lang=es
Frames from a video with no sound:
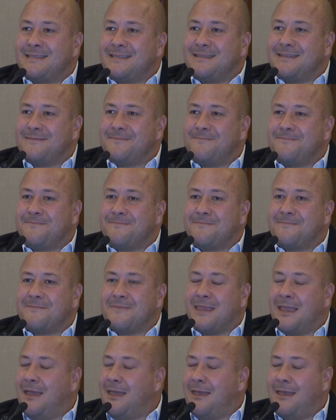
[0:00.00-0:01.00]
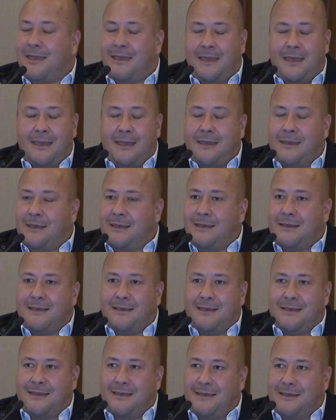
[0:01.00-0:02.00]
Es que la declaración se hizo en Estados Unidos, por
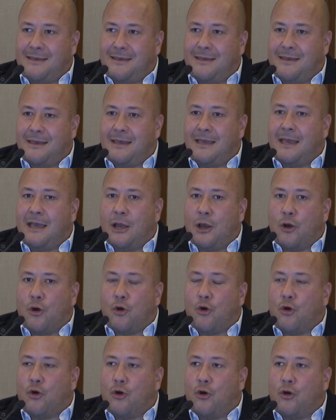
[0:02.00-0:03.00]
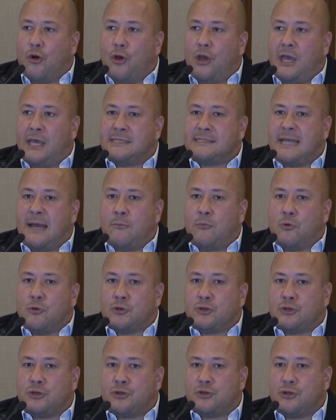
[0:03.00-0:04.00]
eso pregunto si se hizo aquí o se hizo en Estados Unidos.
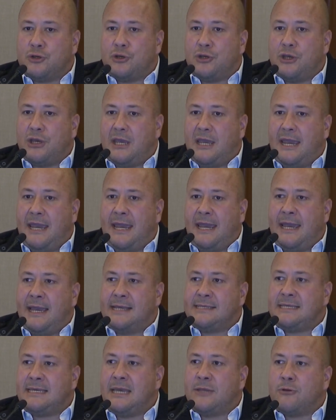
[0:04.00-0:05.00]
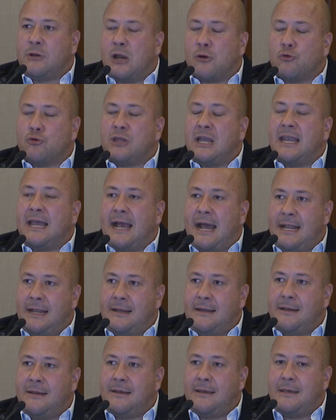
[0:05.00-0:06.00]
Estamos eh, siguiendo la ruta legal
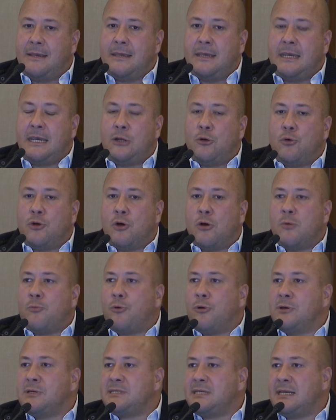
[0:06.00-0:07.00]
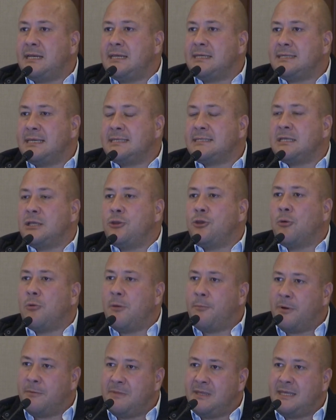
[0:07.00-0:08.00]
y lo único que puedo decirles es no voy a
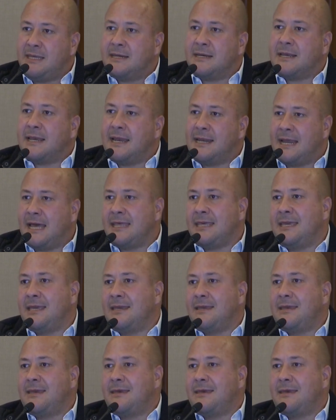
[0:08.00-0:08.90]
permitir que nadie